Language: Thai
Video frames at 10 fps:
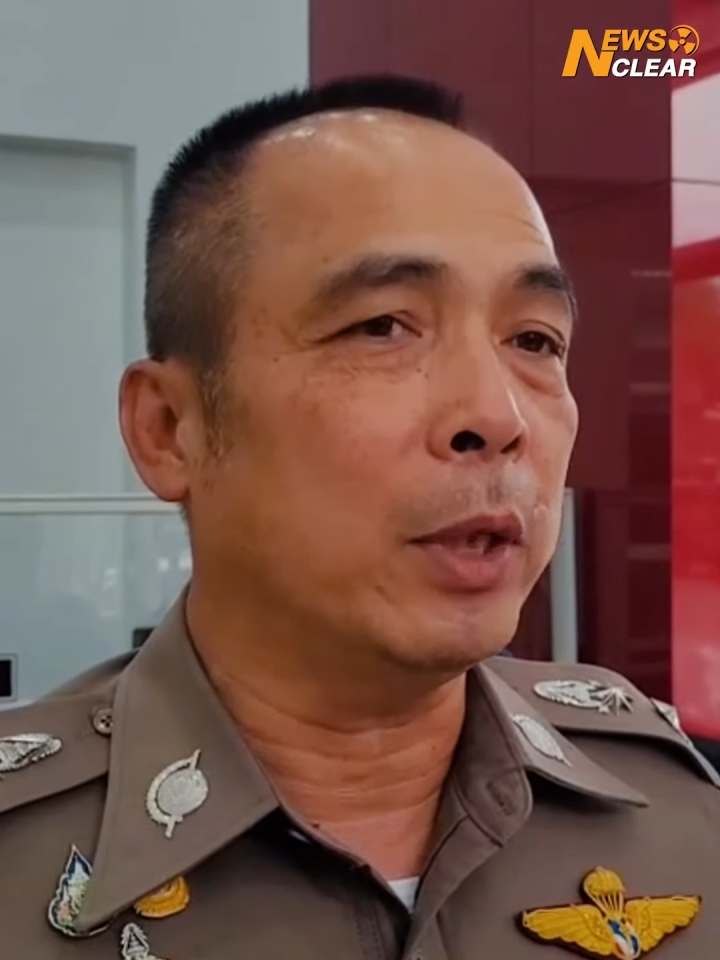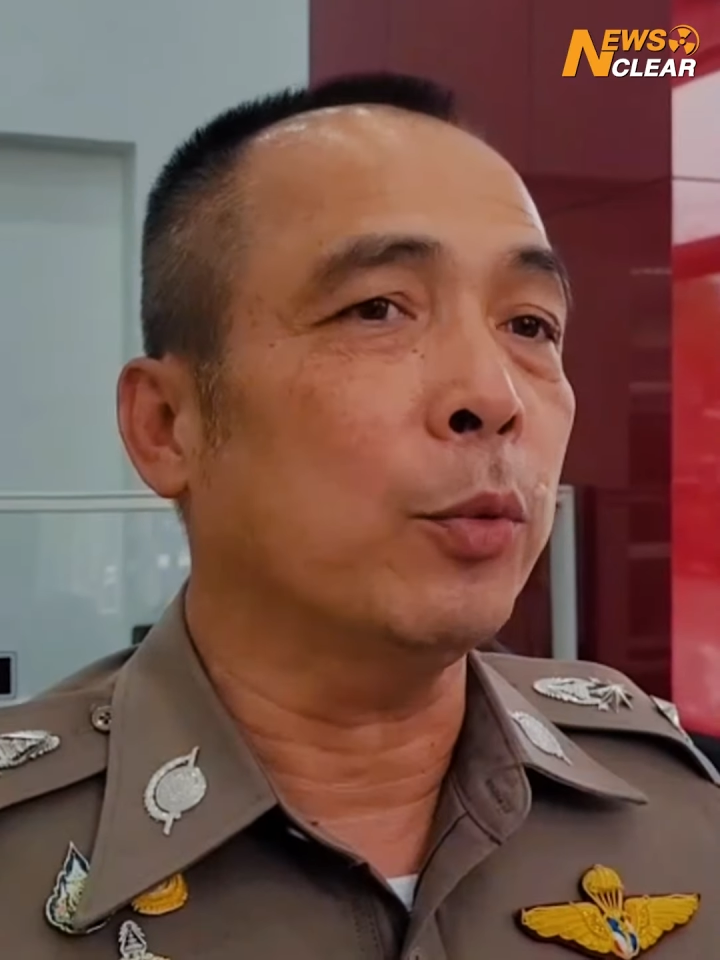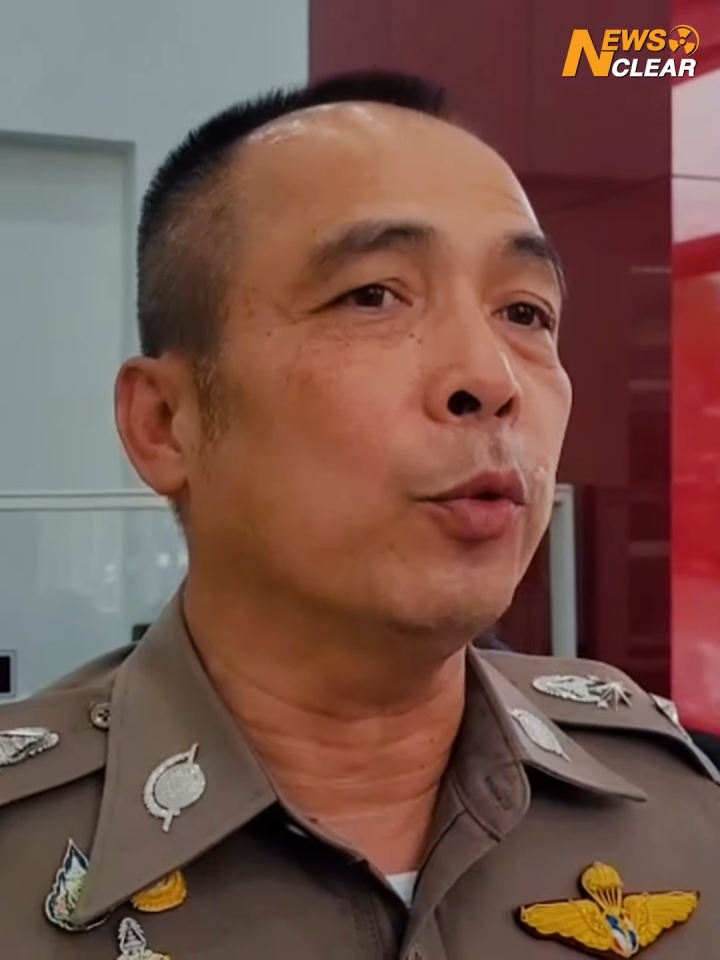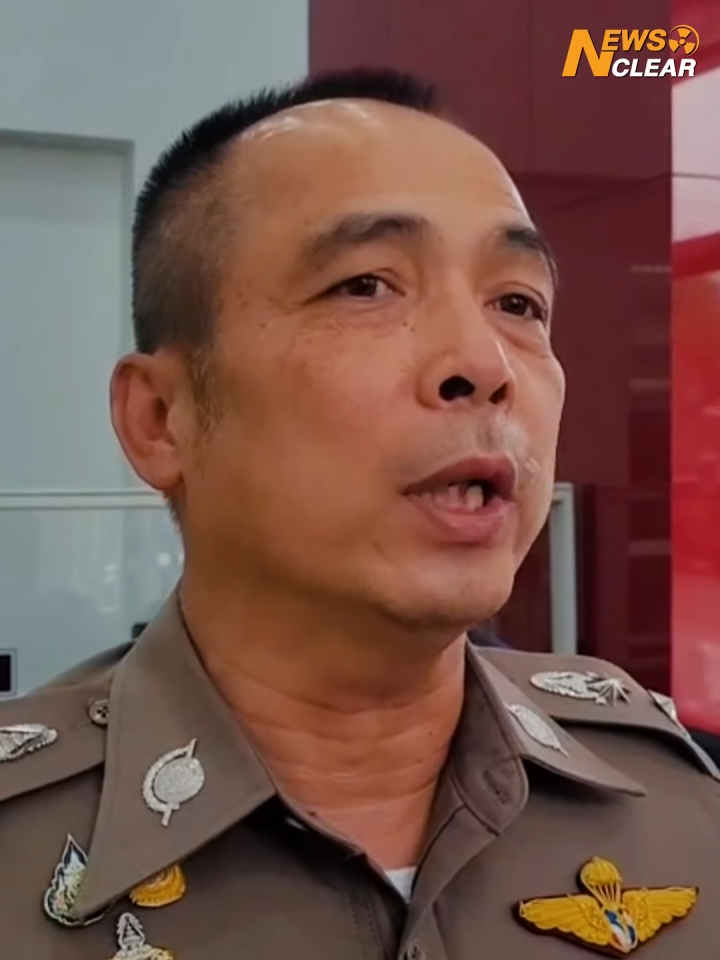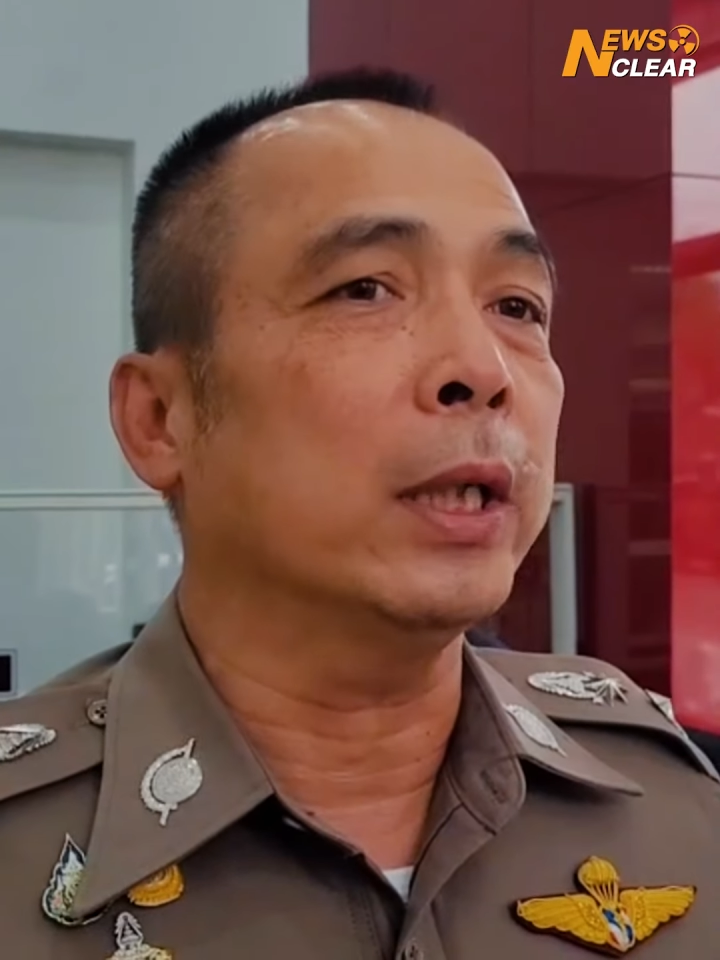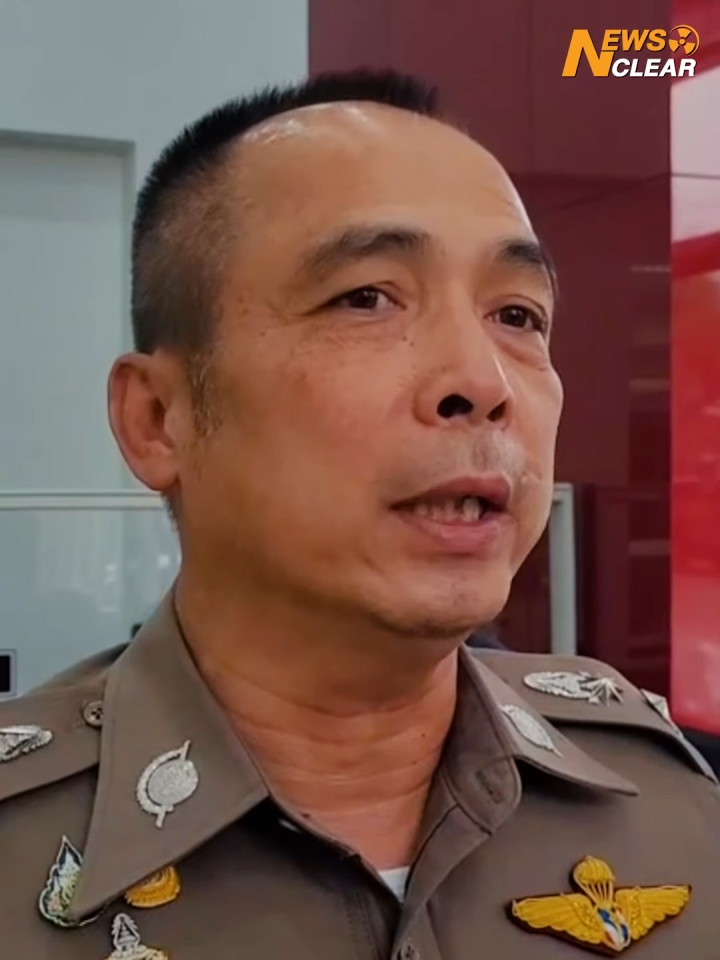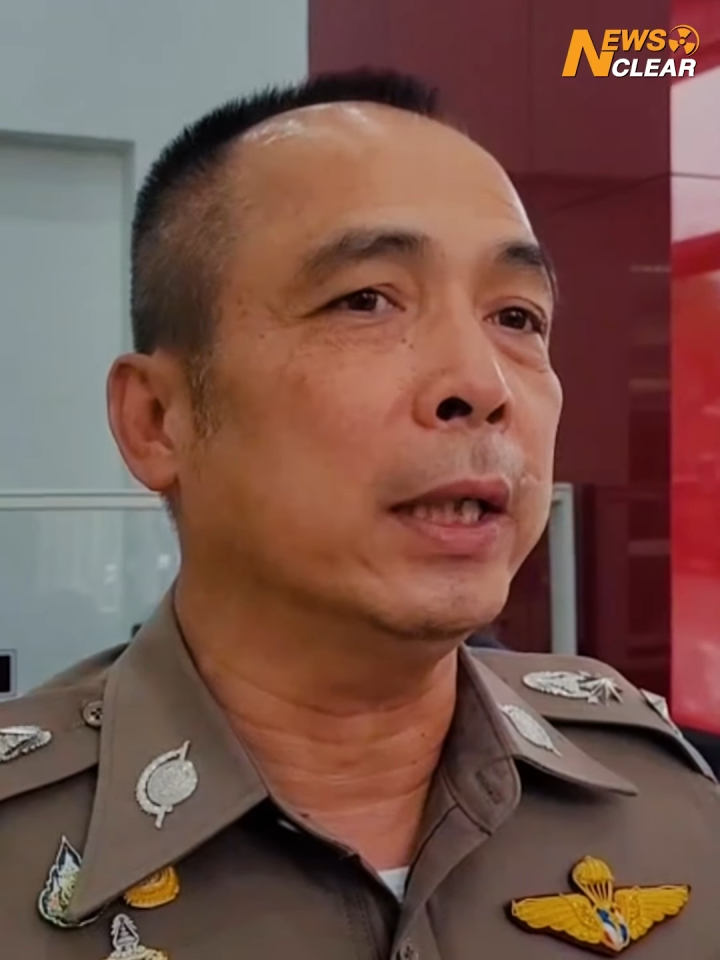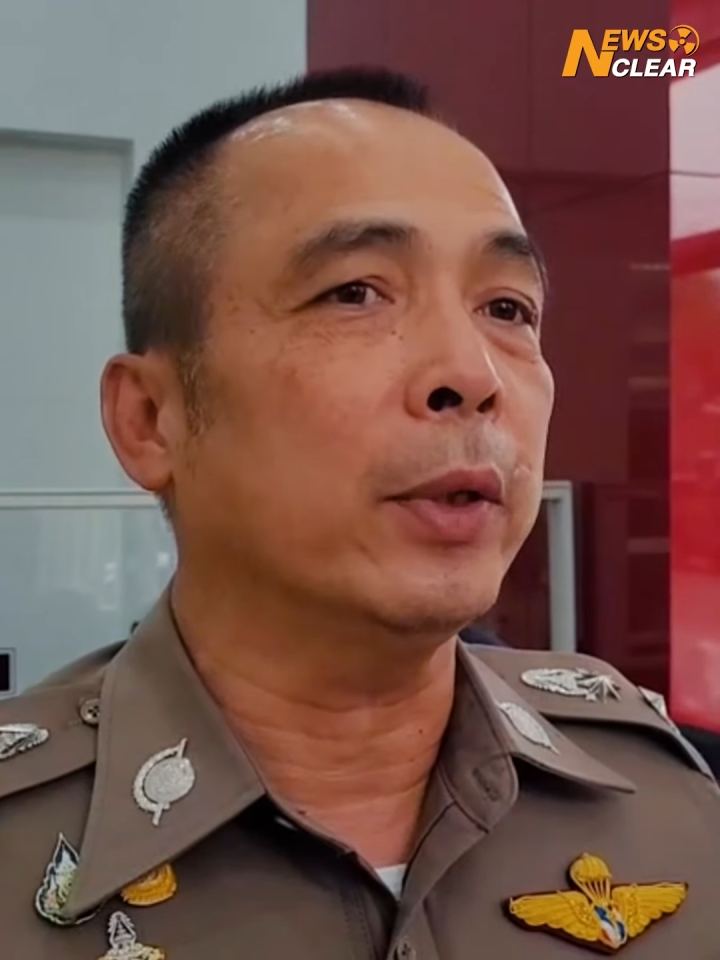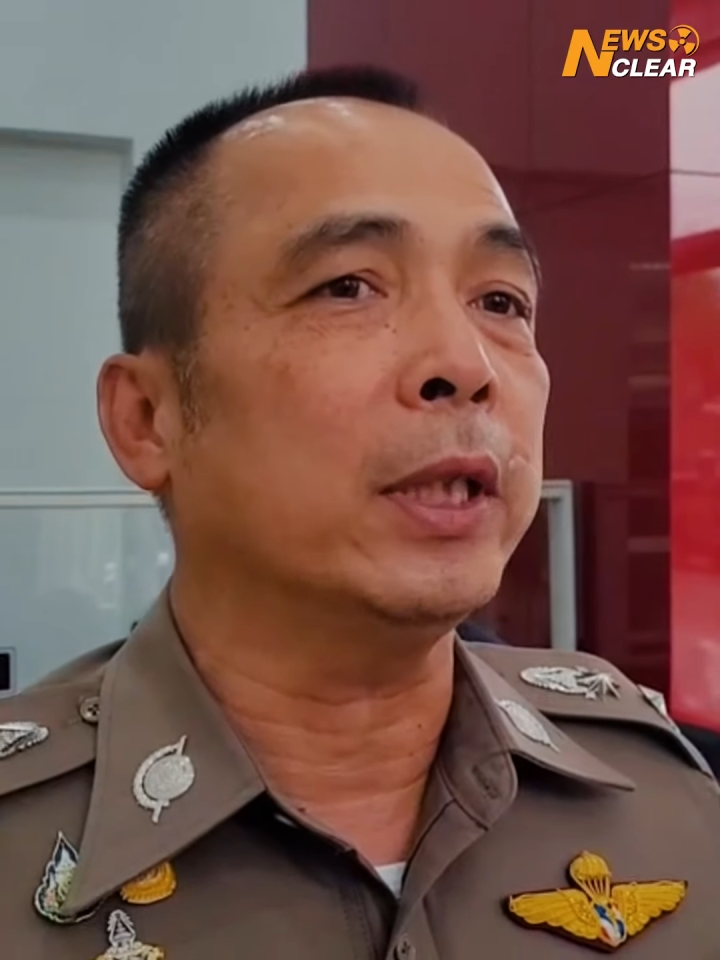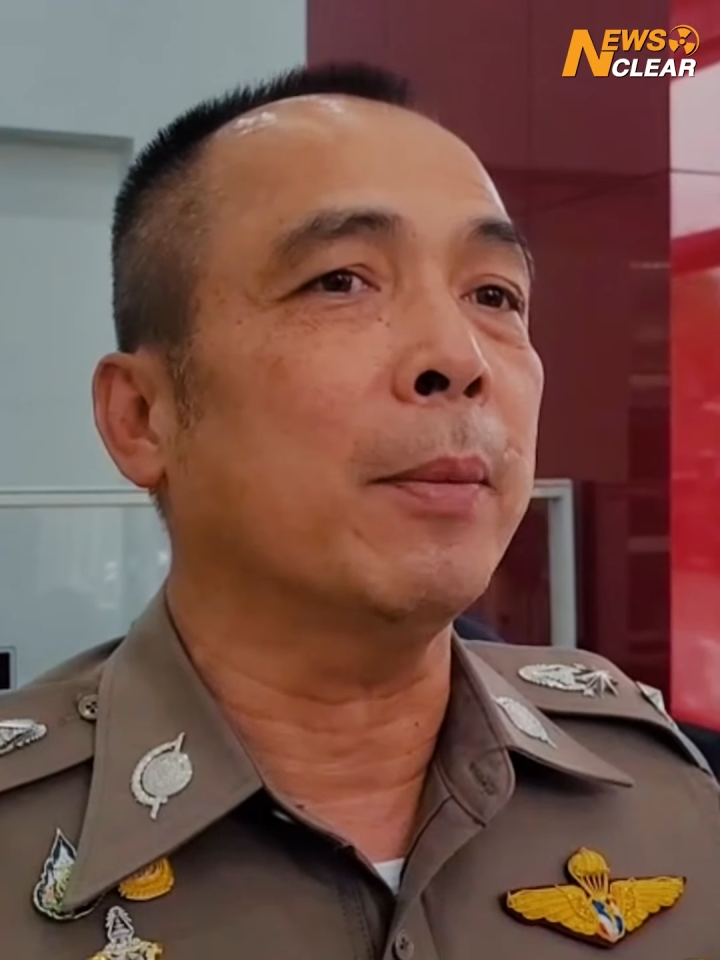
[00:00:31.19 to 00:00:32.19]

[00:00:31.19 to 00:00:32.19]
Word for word: มาสอบปากคำ